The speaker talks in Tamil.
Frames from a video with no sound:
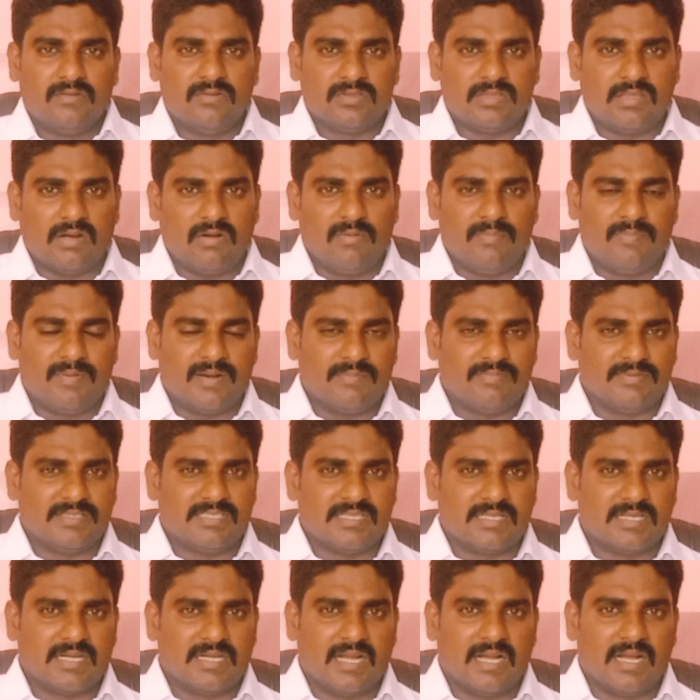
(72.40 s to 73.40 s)
உத்தரவு
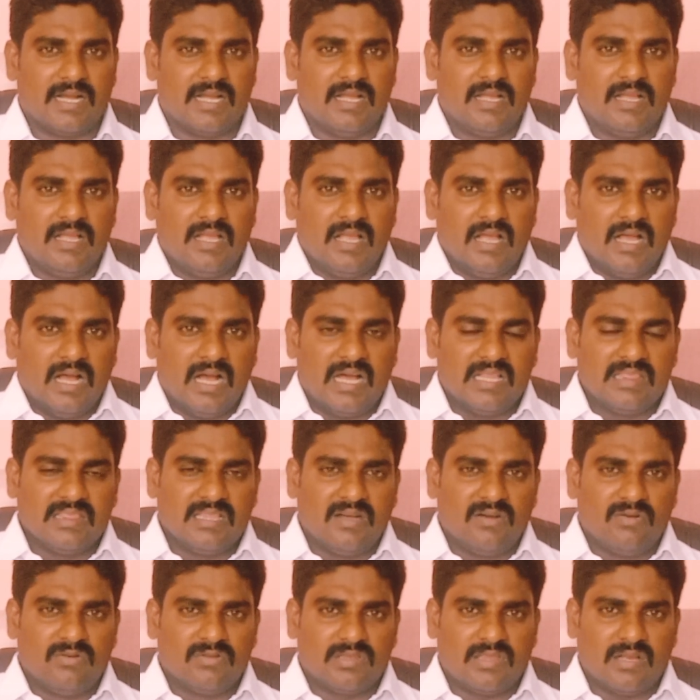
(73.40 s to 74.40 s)
பிறப்பிச்சிருக்காங்க அந்த
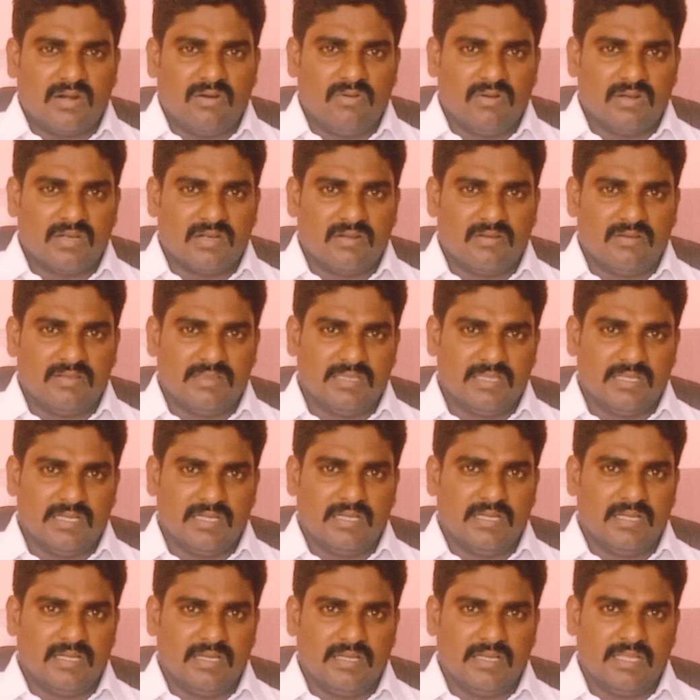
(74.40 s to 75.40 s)
உத்தரவுக்கு வந்து
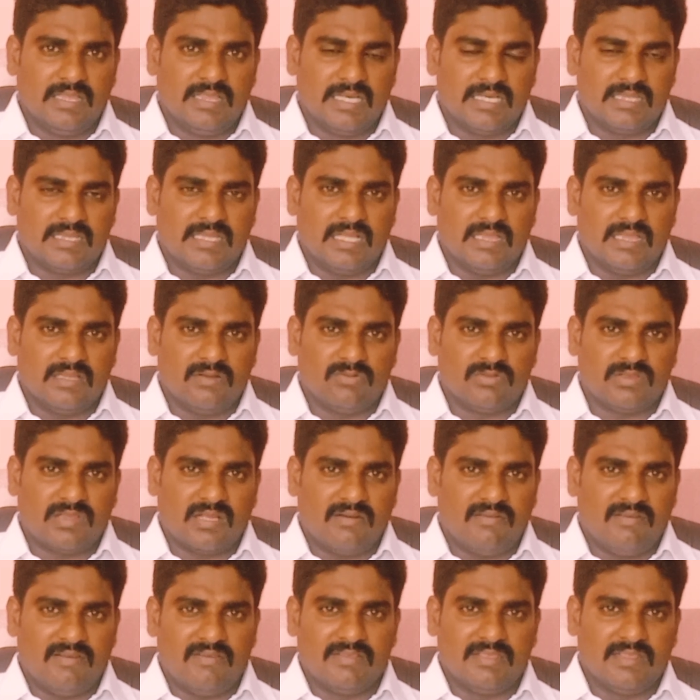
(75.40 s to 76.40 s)
எதிர்த்து அந்த
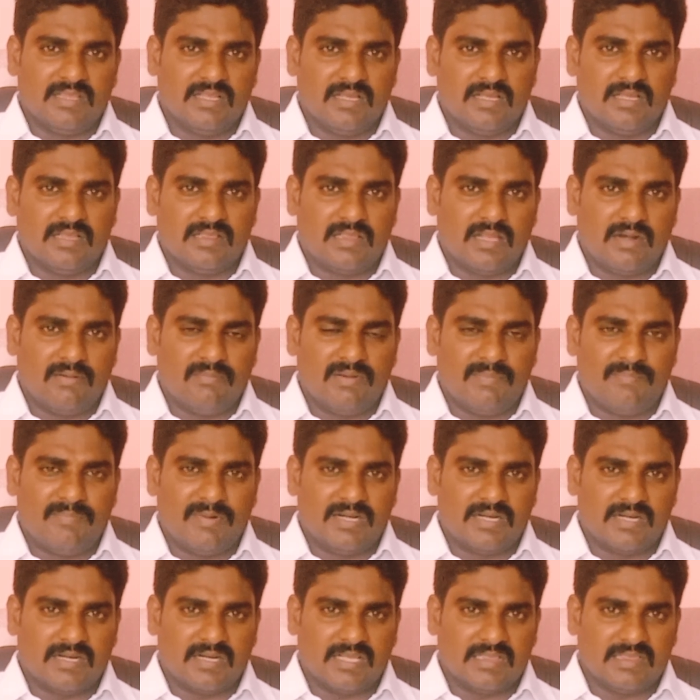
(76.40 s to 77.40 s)
உத்தரவை வந்து திரும்ப
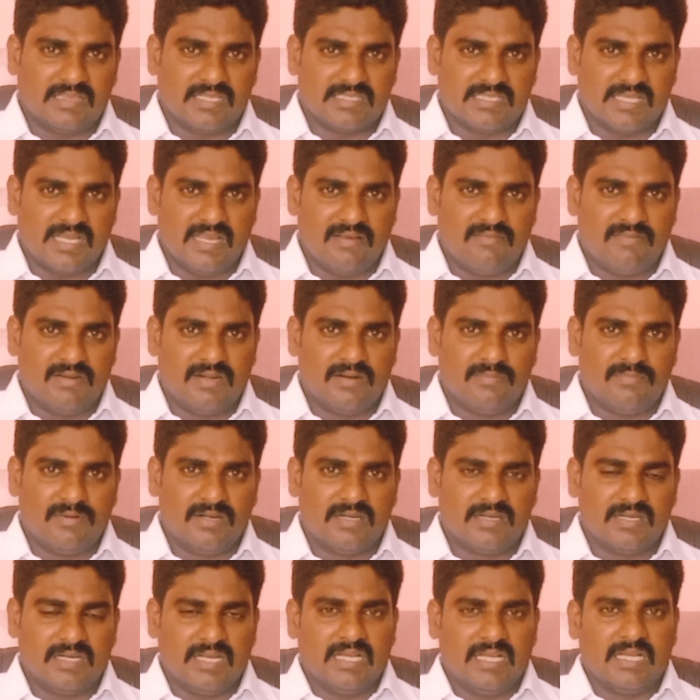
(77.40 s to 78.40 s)
பெற்று ரத்து செய்ய வேண்டும்
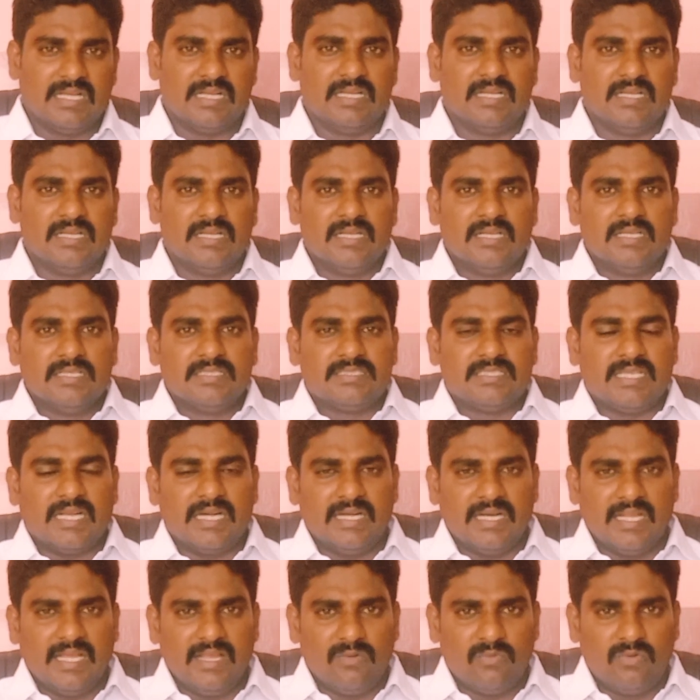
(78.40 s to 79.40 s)
என்று
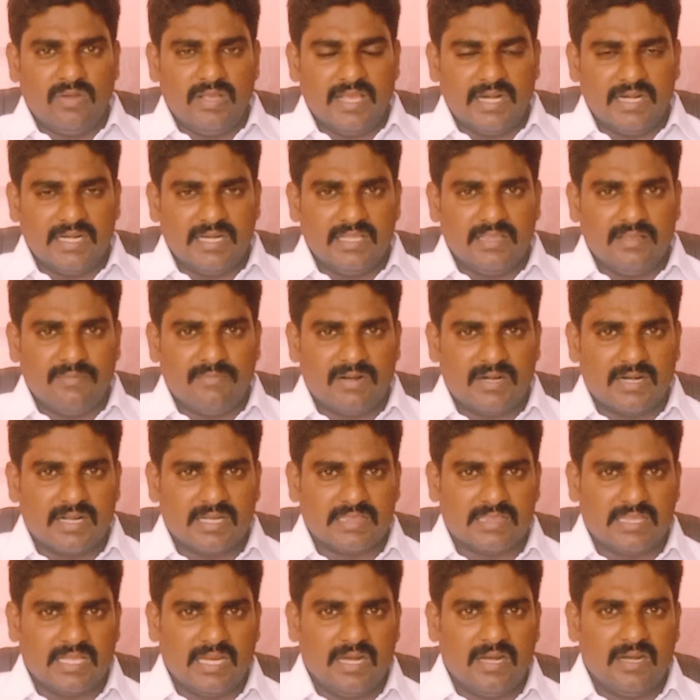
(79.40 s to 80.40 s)
சென்னை
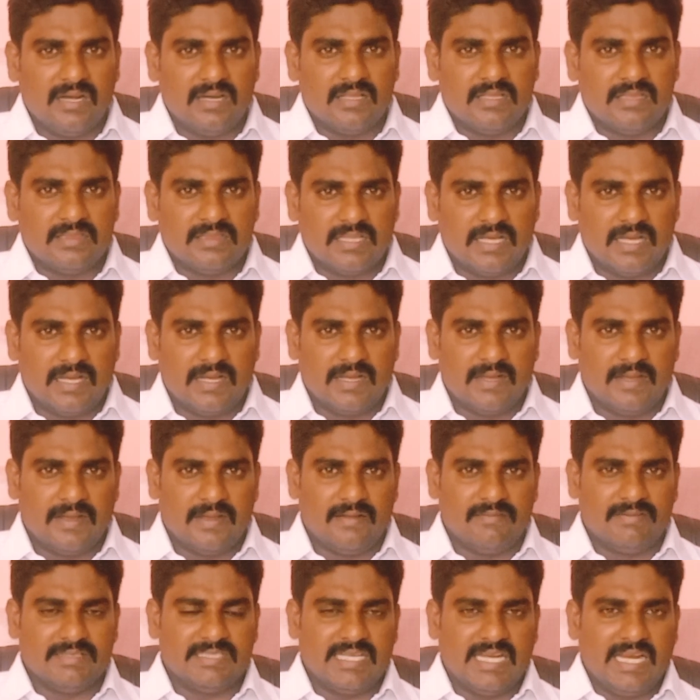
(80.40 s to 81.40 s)
உயர்நீதிமன்றத்தில் இந்த
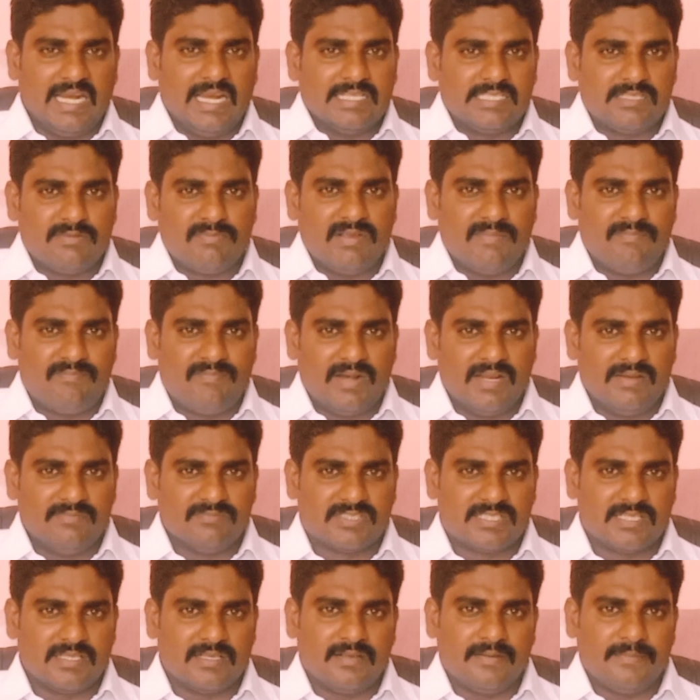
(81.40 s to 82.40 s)
விஜயலட்சுமி
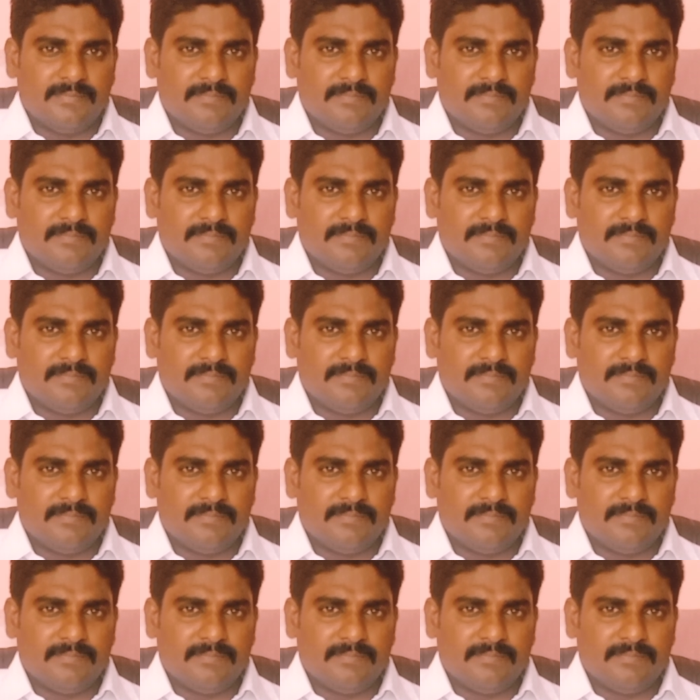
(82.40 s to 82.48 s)
பிலிம்ஸ்